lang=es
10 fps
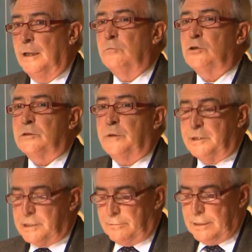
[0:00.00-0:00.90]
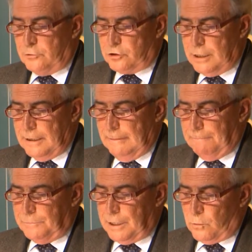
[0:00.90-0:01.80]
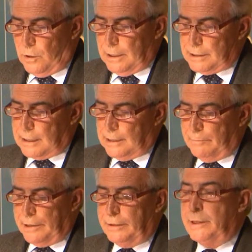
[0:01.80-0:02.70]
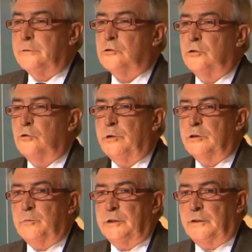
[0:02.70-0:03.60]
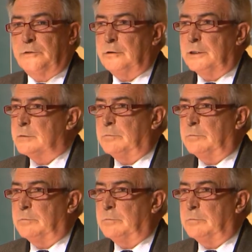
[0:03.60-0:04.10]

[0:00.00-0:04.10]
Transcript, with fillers: Muchas veces hablamos de cuál es la pérdida de nuestro número de explotaciones,